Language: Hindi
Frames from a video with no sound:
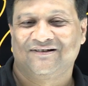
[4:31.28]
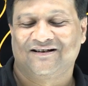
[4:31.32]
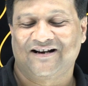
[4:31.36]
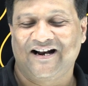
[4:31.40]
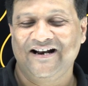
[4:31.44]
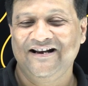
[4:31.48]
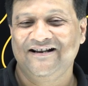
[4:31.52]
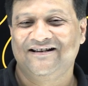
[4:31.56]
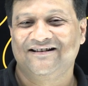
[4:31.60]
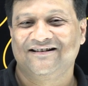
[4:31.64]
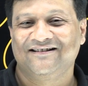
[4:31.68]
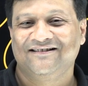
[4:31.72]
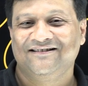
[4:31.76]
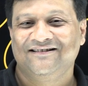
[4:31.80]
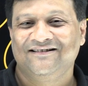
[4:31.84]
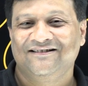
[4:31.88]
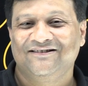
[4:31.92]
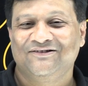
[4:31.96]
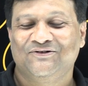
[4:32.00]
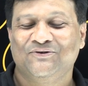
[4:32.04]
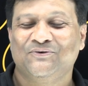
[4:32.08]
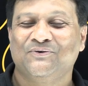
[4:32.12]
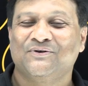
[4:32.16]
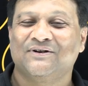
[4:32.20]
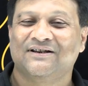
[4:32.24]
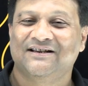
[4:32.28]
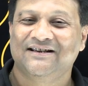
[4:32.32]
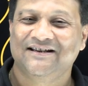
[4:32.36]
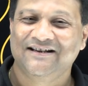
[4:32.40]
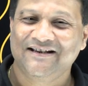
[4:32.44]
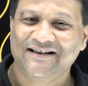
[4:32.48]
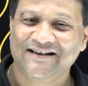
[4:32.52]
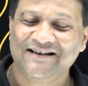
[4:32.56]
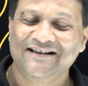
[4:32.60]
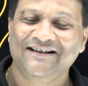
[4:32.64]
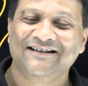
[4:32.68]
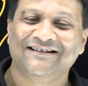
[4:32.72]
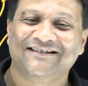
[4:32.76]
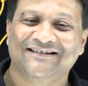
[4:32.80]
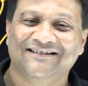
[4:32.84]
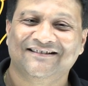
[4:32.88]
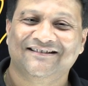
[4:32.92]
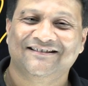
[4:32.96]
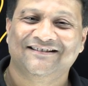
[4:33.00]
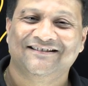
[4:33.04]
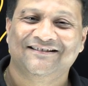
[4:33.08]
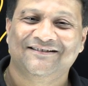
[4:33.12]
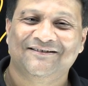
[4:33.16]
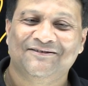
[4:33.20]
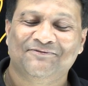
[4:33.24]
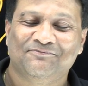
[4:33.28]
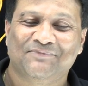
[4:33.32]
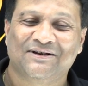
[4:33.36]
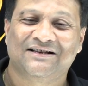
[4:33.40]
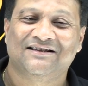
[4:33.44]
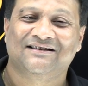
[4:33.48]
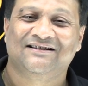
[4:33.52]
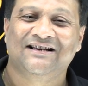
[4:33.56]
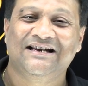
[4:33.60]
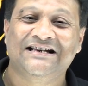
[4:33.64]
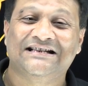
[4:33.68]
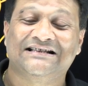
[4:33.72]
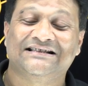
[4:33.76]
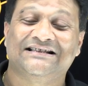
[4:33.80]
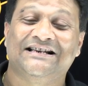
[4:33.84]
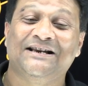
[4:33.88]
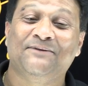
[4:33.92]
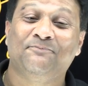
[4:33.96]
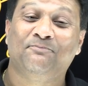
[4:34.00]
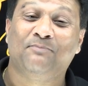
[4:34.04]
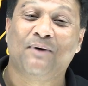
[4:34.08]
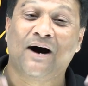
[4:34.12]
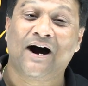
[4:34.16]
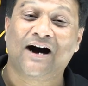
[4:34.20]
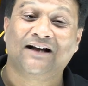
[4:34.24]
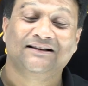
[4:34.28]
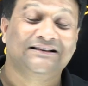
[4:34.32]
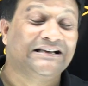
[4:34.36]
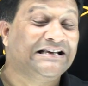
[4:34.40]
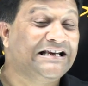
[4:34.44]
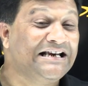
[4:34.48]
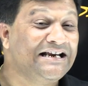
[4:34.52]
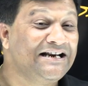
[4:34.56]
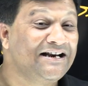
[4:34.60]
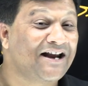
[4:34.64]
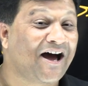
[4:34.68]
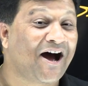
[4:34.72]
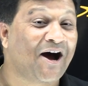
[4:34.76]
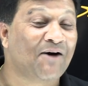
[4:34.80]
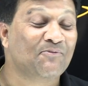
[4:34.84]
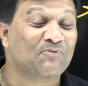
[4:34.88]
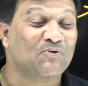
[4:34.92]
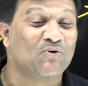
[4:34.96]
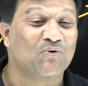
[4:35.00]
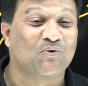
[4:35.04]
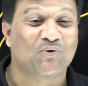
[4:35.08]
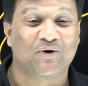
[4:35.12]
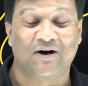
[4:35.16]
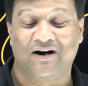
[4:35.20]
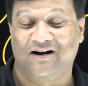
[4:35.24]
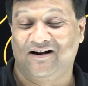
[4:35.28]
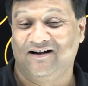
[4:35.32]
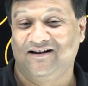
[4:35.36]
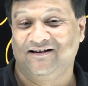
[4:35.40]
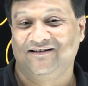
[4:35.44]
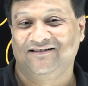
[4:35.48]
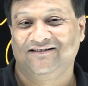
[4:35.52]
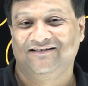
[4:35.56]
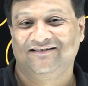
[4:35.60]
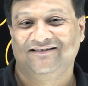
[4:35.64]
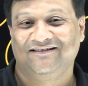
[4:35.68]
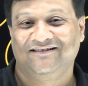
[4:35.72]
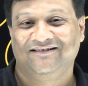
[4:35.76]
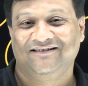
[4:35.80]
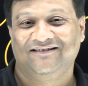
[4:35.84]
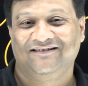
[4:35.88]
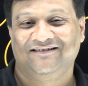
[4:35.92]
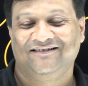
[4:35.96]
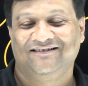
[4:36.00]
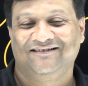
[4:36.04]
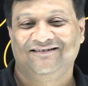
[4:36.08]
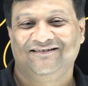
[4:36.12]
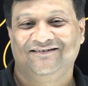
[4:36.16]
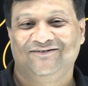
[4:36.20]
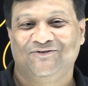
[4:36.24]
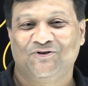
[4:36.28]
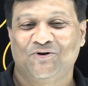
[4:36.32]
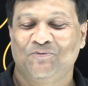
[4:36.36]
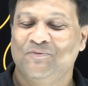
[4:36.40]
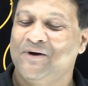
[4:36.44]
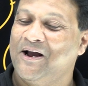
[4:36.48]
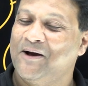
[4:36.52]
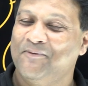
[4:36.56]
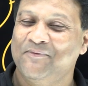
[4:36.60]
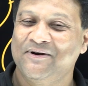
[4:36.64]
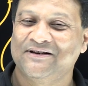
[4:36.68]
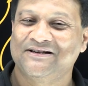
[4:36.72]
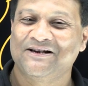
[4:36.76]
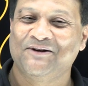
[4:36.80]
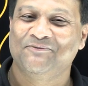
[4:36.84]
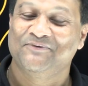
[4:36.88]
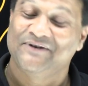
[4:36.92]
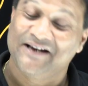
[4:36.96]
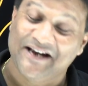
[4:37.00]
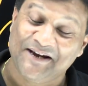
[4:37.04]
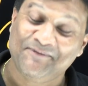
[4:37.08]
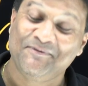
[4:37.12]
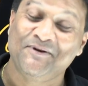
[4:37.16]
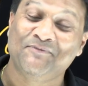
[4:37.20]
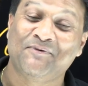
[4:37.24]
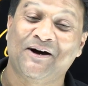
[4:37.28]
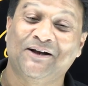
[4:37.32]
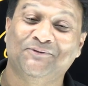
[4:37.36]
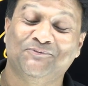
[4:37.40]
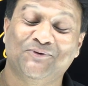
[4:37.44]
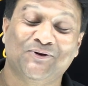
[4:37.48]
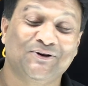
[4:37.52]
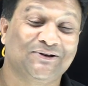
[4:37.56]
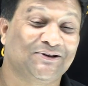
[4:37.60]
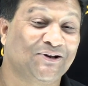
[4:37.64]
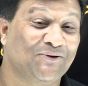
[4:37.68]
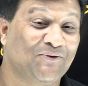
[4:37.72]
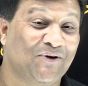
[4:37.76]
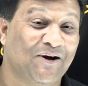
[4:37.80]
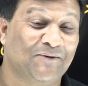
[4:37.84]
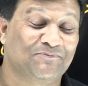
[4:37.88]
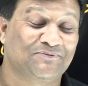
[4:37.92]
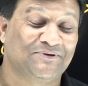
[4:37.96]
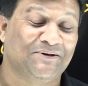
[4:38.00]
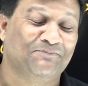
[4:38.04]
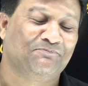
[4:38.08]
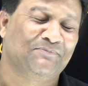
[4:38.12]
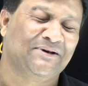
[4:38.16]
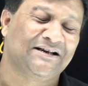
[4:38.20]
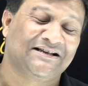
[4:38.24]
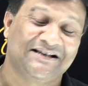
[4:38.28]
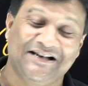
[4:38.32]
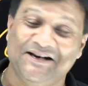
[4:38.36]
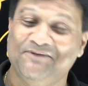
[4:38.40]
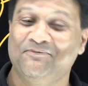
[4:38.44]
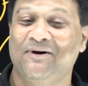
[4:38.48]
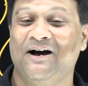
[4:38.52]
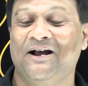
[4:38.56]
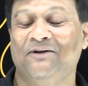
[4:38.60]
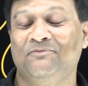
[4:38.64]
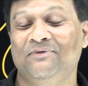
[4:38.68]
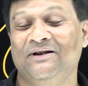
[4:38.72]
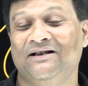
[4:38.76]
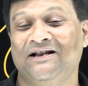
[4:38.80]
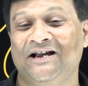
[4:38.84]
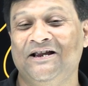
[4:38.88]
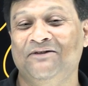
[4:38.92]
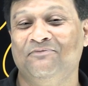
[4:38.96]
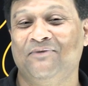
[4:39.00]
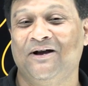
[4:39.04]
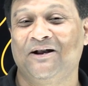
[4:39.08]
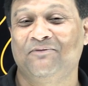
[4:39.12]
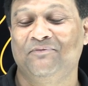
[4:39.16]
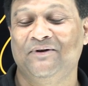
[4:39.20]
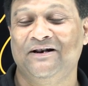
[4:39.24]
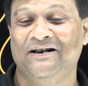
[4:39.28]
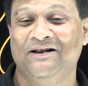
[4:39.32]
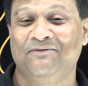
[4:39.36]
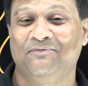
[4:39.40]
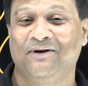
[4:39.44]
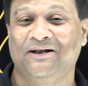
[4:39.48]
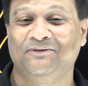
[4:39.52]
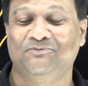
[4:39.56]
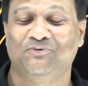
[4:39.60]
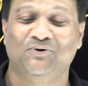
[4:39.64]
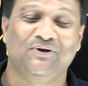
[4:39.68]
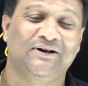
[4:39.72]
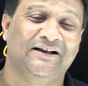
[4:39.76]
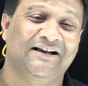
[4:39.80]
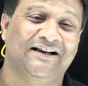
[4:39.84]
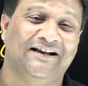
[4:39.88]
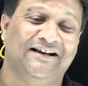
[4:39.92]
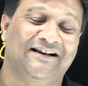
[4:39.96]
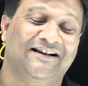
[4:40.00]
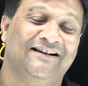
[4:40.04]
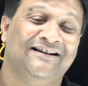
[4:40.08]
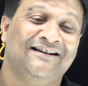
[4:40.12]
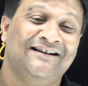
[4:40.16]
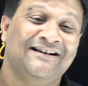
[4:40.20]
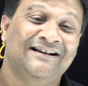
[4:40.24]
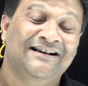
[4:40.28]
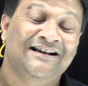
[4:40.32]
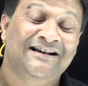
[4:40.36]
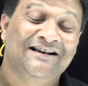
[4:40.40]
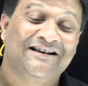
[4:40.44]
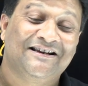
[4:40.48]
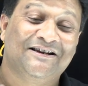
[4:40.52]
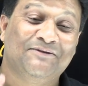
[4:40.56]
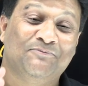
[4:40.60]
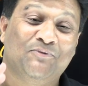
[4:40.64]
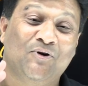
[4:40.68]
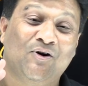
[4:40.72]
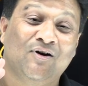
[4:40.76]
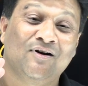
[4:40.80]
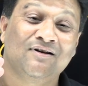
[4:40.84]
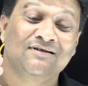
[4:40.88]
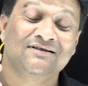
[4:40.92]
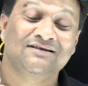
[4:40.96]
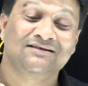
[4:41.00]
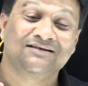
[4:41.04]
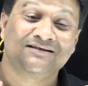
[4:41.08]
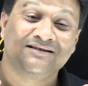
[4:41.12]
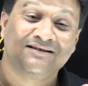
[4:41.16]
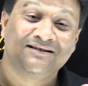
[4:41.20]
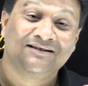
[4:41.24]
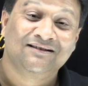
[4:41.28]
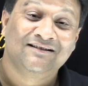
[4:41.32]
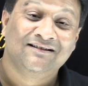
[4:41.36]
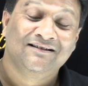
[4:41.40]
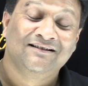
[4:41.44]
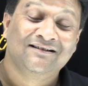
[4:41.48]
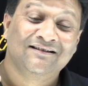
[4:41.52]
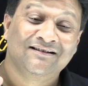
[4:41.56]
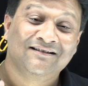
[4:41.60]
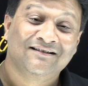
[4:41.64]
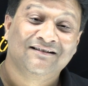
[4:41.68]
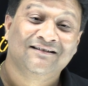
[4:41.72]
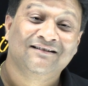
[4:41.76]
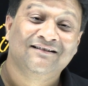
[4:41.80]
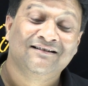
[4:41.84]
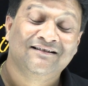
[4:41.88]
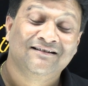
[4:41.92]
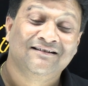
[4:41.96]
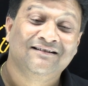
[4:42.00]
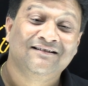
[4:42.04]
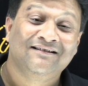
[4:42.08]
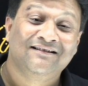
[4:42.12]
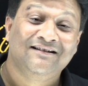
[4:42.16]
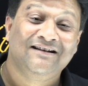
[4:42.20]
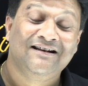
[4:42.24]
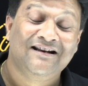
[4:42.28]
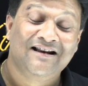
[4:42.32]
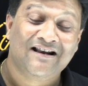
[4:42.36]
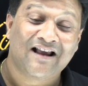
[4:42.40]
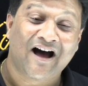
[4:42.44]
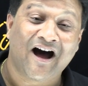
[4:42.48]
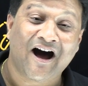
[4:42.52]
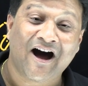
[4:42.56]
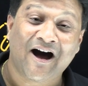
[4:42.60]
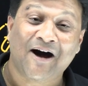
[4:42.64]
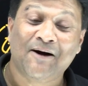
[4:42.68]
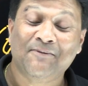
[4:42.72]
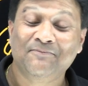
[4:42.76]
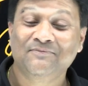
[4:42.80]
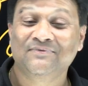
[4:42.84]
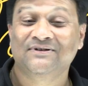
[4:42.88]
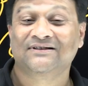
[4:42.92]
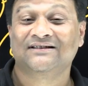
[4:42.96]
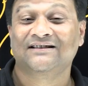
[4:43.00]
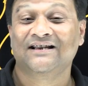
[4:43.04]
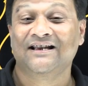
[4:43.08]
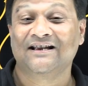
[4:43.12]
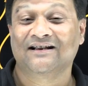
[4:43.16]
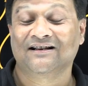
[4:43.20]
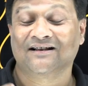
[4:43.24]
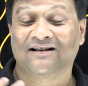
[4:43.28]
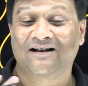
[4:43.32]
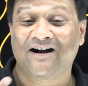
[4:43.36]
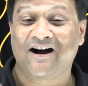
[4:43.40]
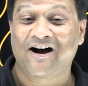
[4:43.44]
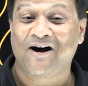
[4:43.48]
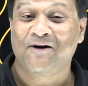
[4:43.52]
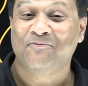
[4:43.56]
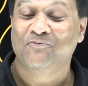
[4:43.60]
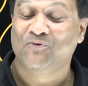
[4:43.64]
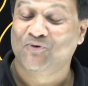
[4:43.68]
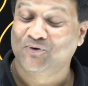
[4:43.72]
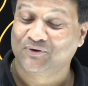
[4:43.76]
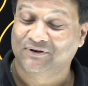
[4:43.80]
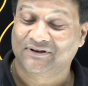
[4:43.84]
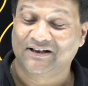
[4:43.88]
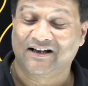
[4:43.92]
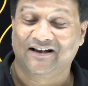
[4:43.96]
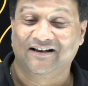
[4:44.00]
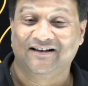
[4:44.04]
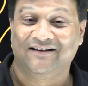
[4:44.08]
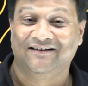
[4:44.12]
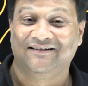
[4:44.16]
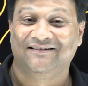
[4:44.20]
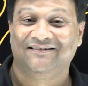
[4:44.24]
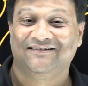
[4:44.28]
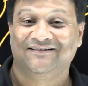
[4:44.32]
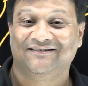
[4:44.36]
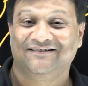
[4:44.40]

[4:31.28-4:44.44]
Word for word: राइट क्योंकि बच्चे इसके बाद ही नाम होगा और मैं हमेशा यही भी बात बोलता हूं आपसे पिछली बार भी कई बार मैंने ये बात बोली है कि बॉस नाम से काम होता है